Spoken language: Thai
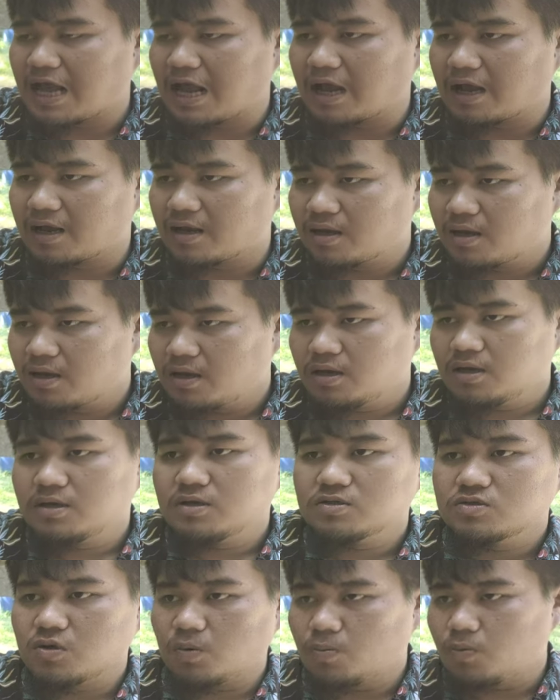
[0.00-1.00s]
สั่ง
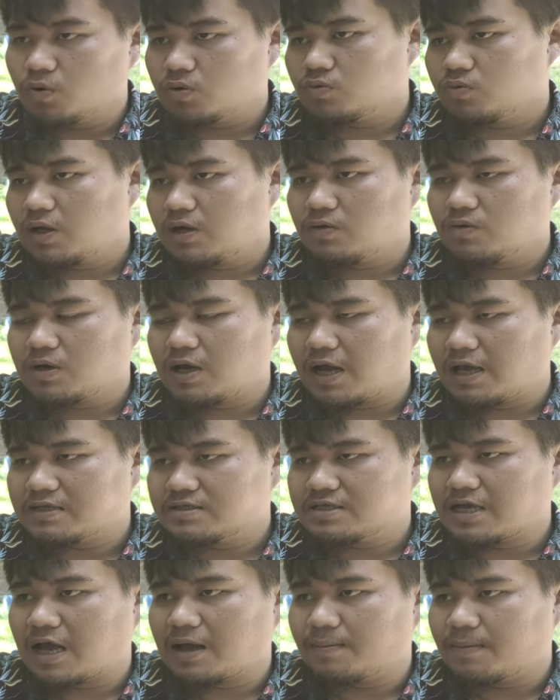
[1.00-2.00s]
สมมติว่าลูกค้า
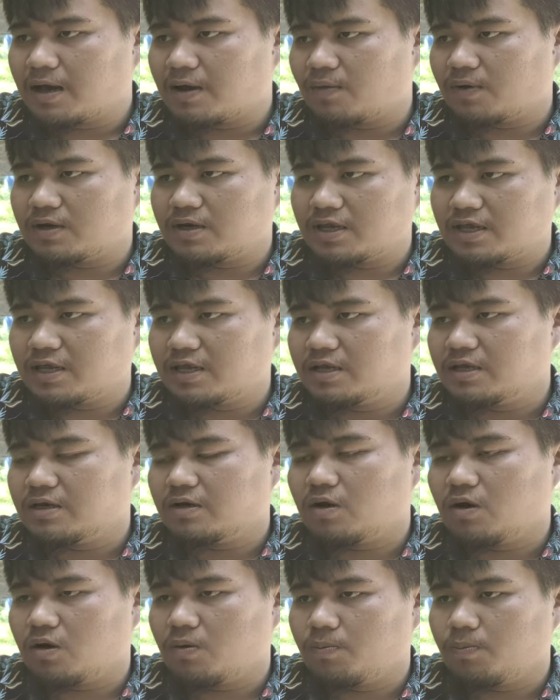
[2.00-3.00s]
สั่งมาวันนี้
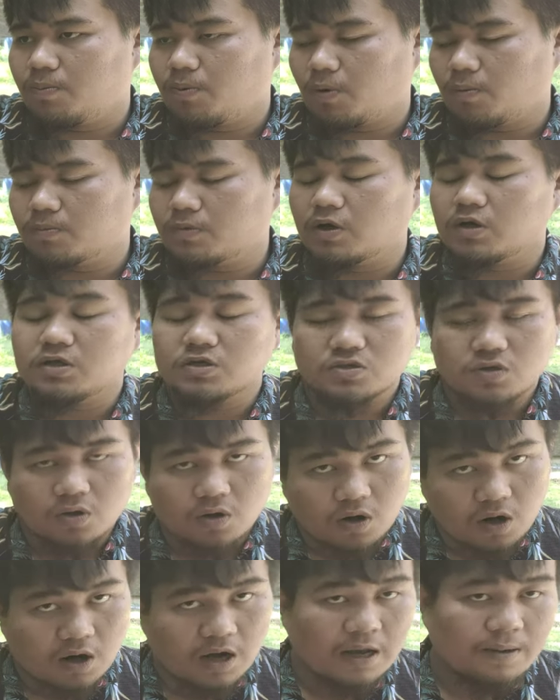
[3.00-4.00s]
ก็ผมก็จะส่
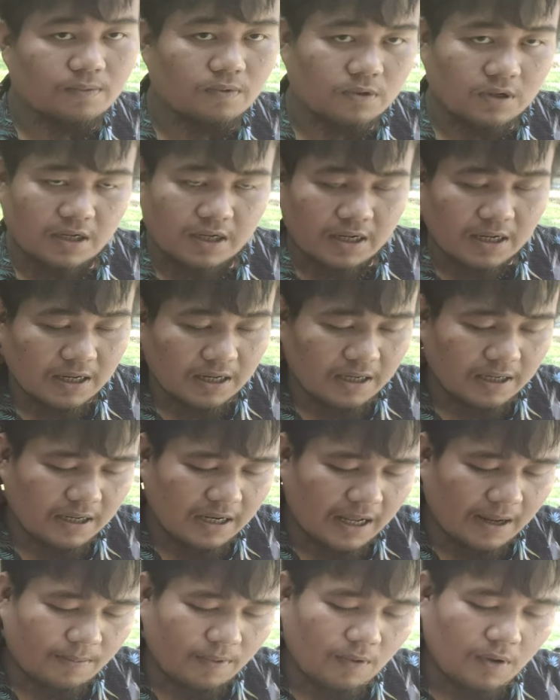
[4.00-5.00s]
งของให้พรุ่งนี้เลย
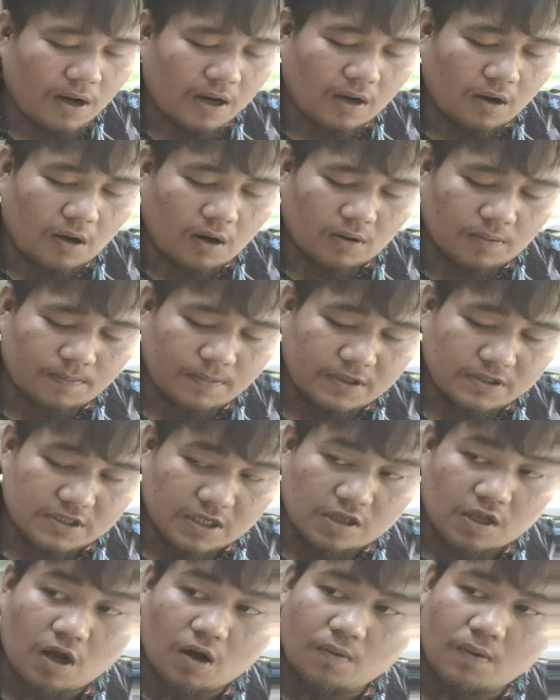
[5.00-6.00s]
นะเพราะว่าของมี
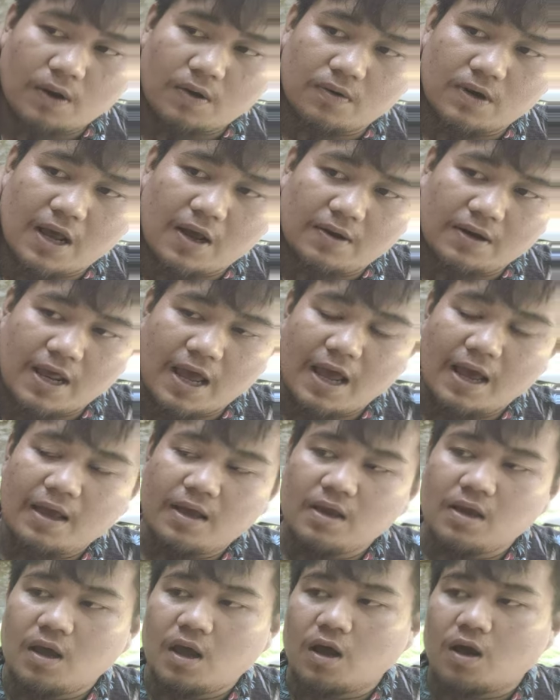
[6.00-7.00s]
สต็อกไว้อยู่แล้วนะ
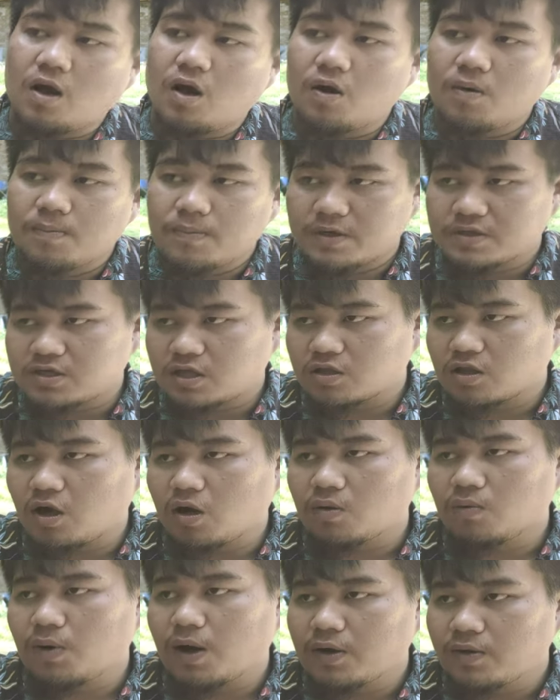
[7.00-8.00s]
ของมีส
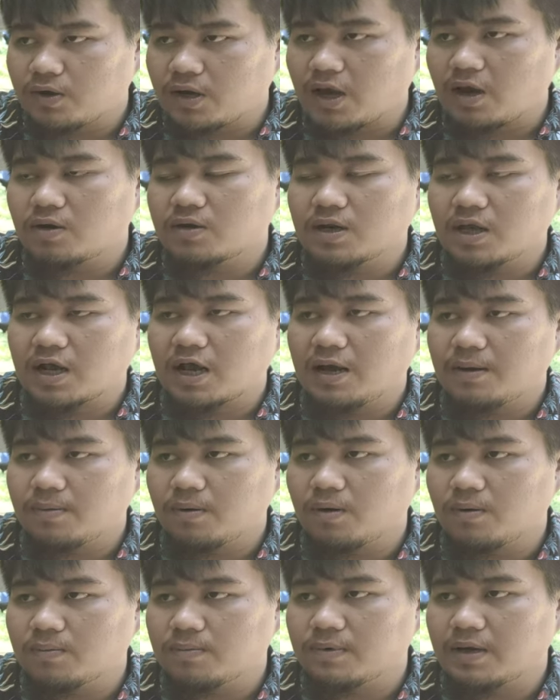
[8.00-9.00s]
ต็อกไว้อยู่แล้วนะครับ
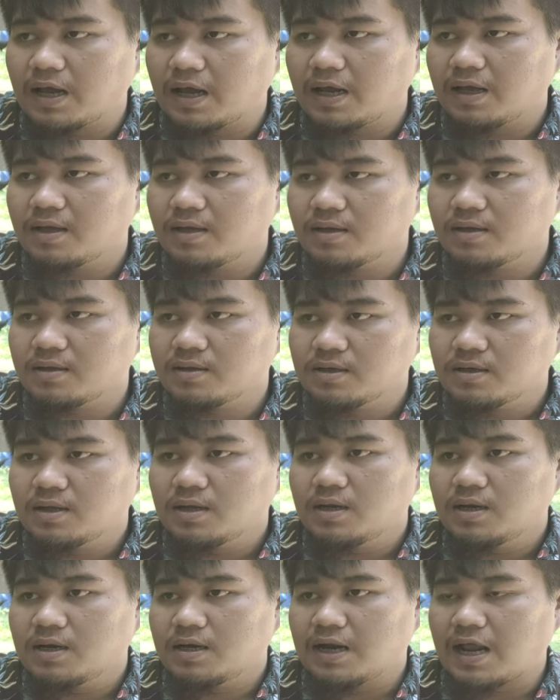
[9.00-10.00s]
ผมนะ
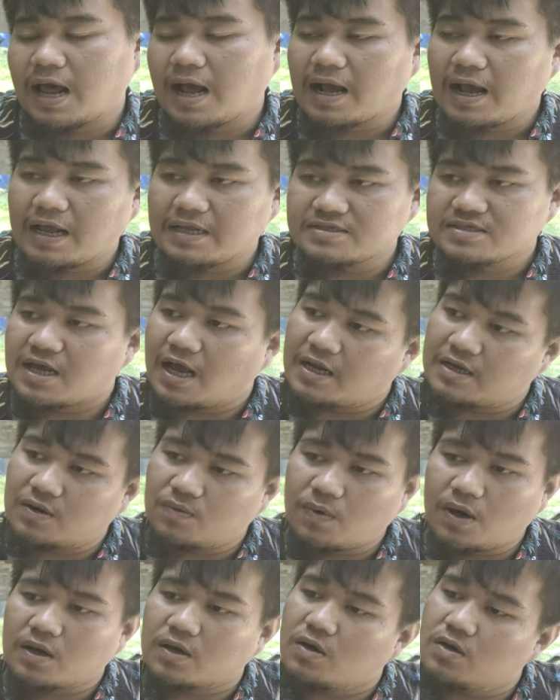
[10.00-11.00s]
หลังการสั่งห
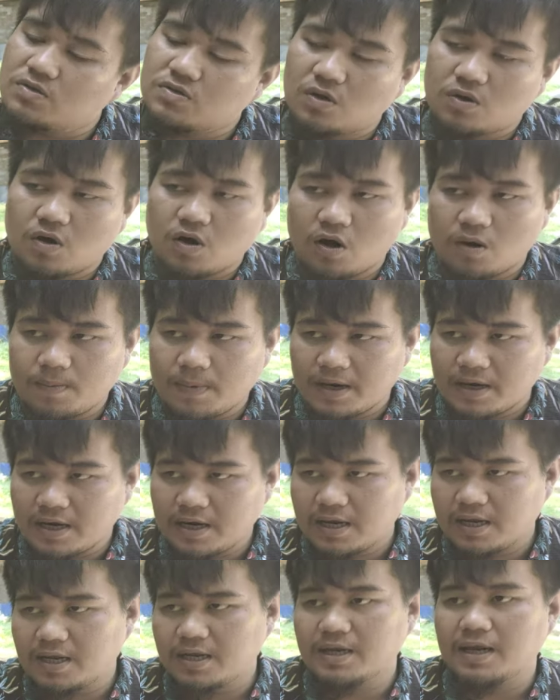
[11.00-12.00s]
นึ่งวันก็ส่งของไป
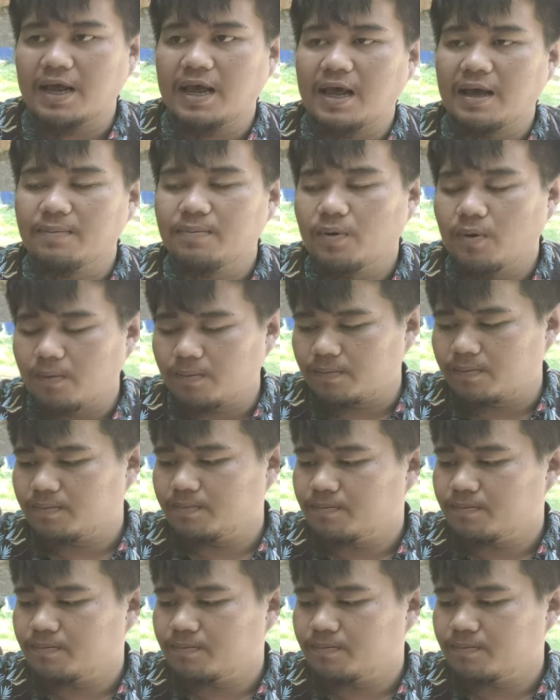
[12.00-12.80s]
ได้เลยนะฮะผม